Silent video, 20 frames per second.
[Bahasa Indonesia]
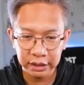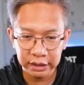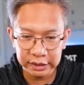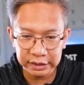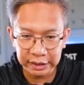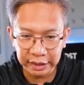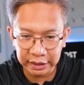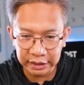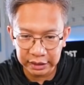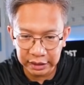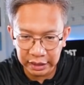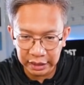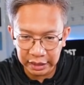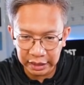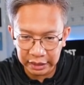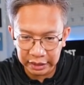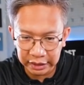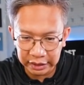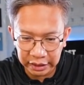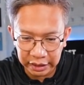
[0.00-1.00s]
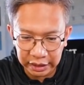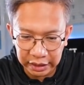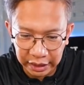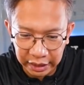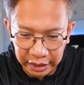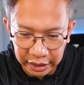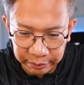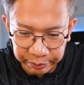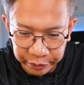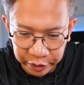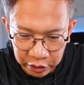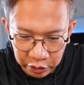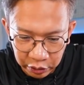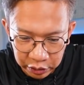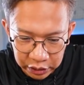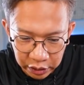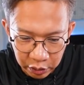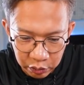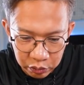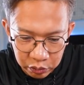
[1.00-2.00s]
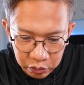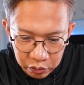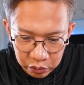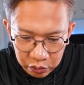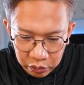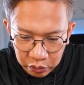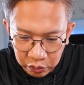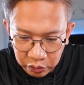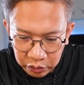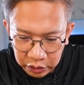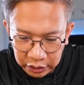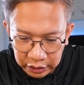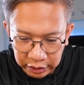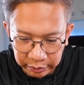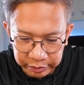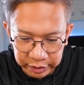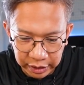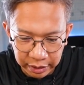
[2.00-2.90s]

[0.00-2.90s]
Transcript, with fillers: Ini setnya kita lihat pinionnya ungu tetap